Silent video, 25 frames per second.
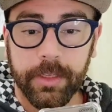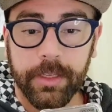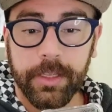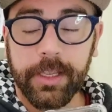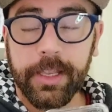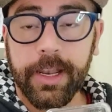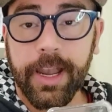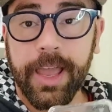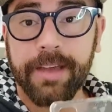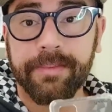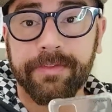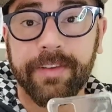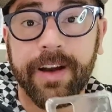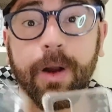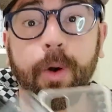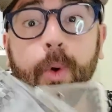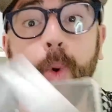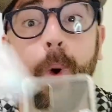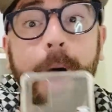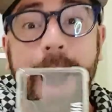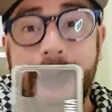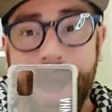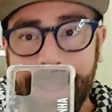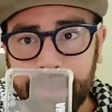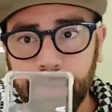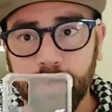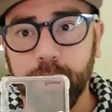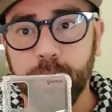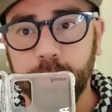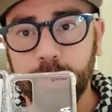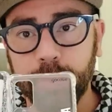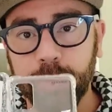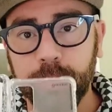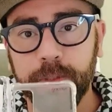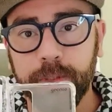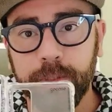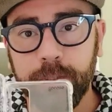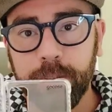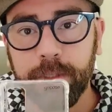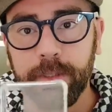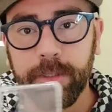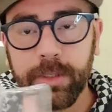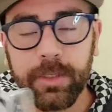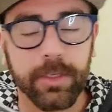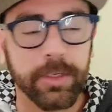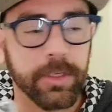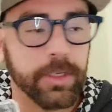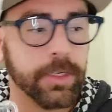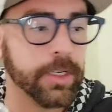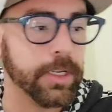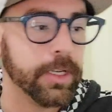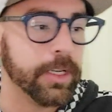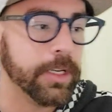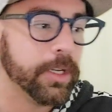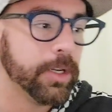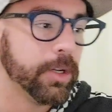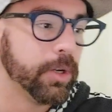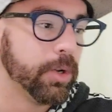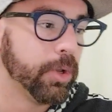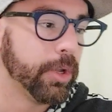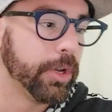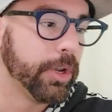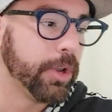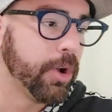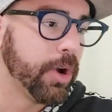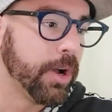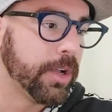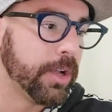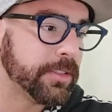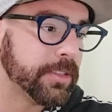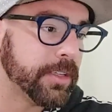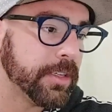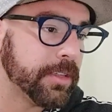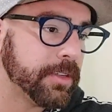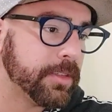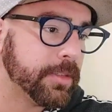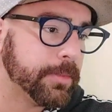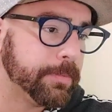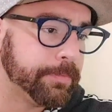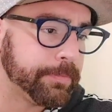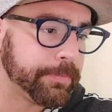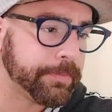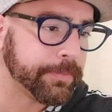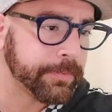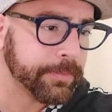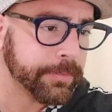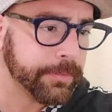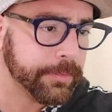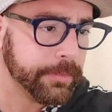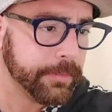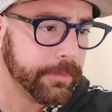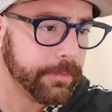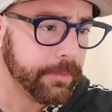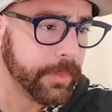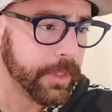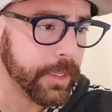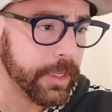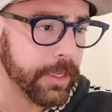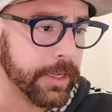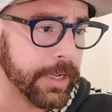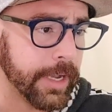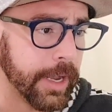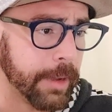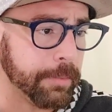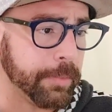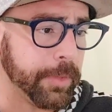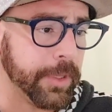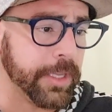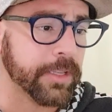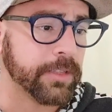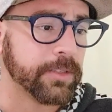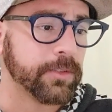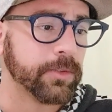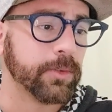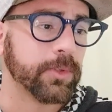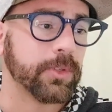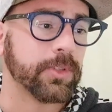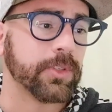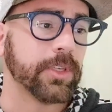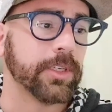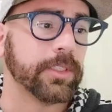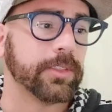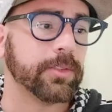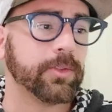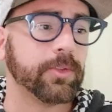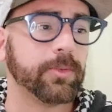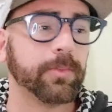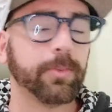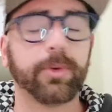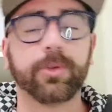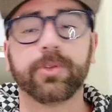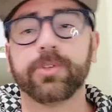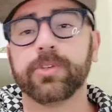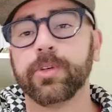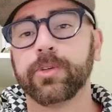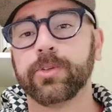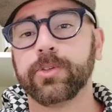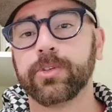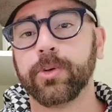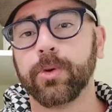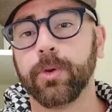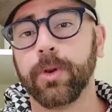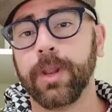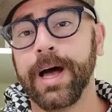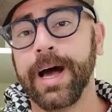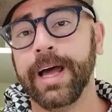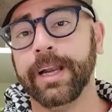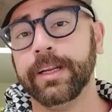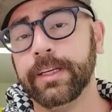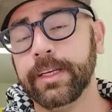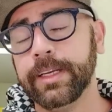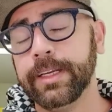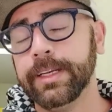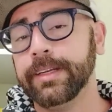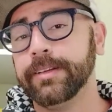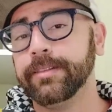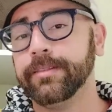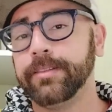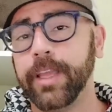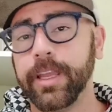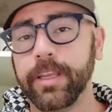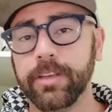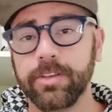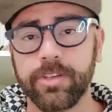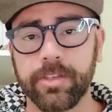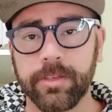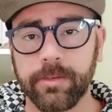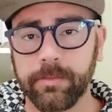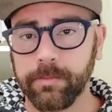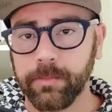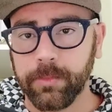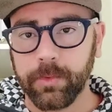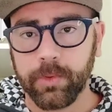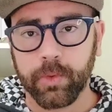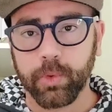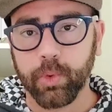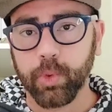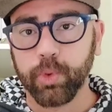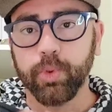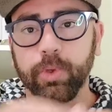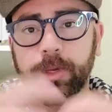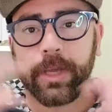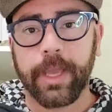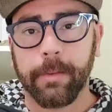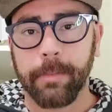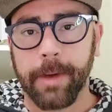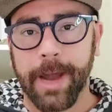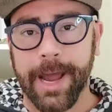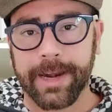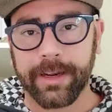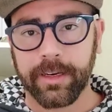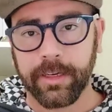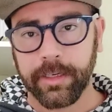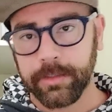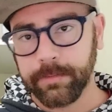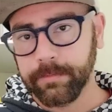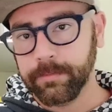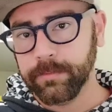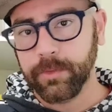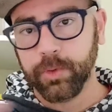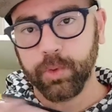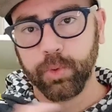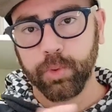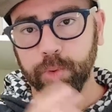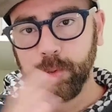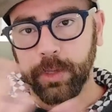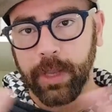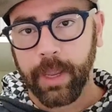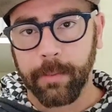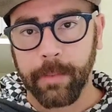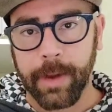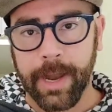e leva quatro gloriosas capinhas do Santos para o seu celular. Tem de tudo que é marca tudo que é